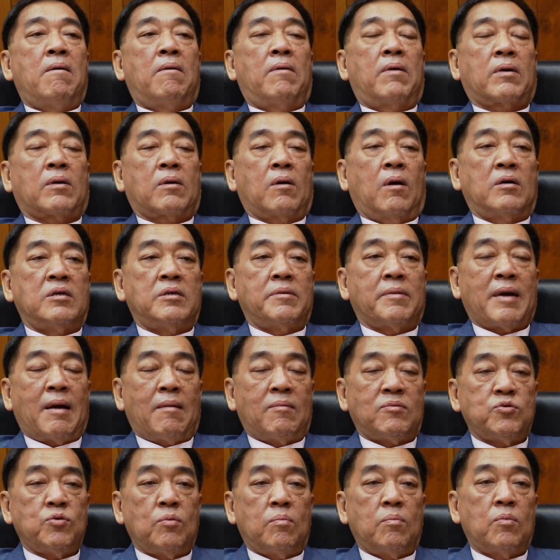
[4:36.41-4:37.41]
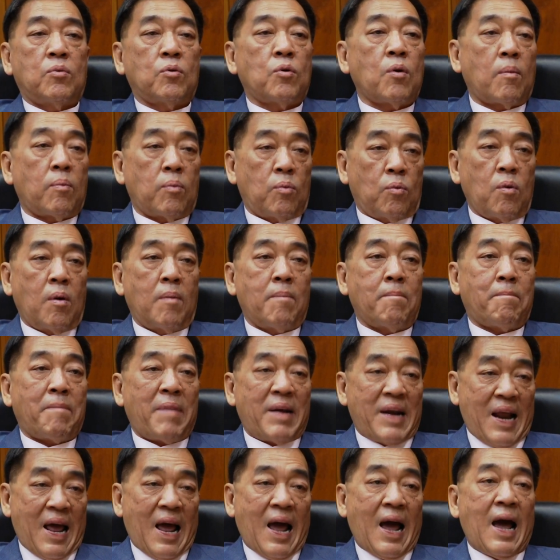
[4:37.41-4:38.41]
แล้วก็อยู่การประชุมรวบรวม
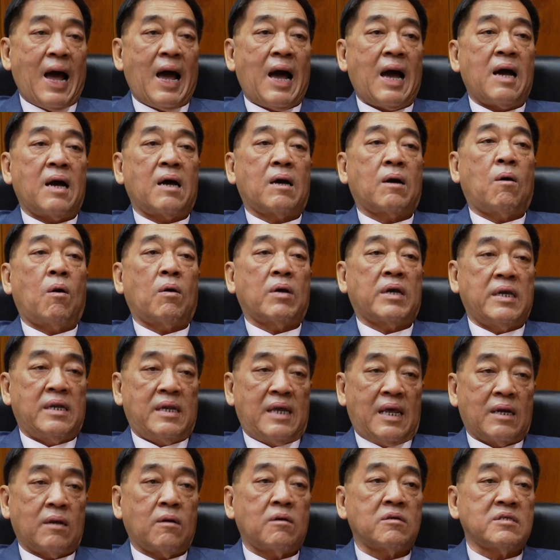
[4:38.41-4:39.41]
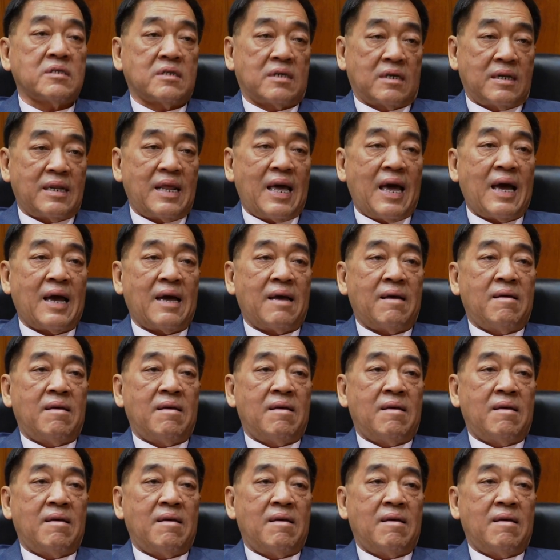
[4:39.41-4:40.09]
ปัญหาข้อคิดเห็นข้อเสนอแนะ